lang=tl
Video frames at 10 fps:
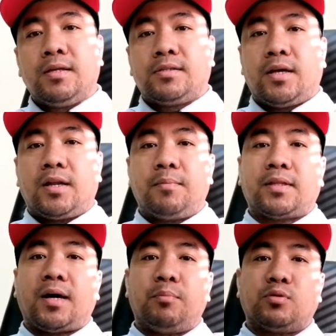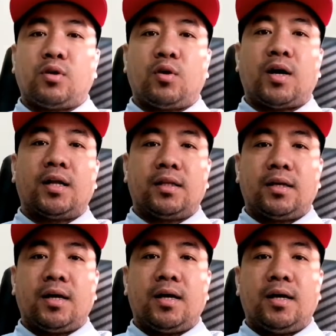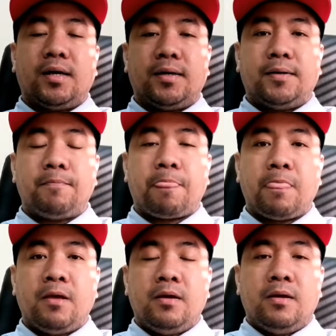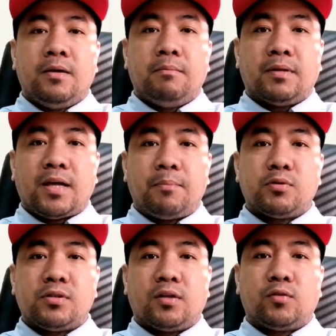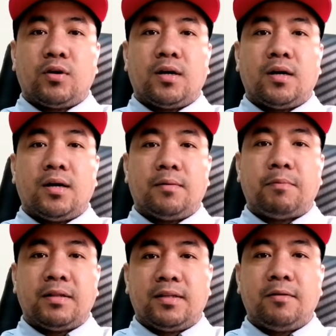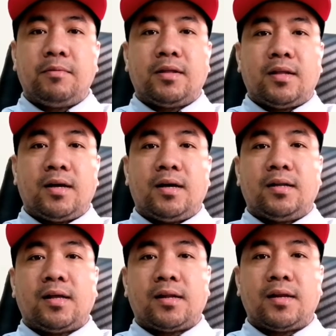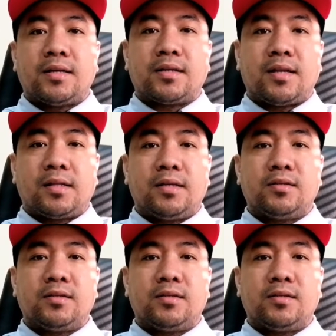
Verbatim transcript: Sana matapos na yung ating uh, matapos na itong uh, pandemya na naranasan natin.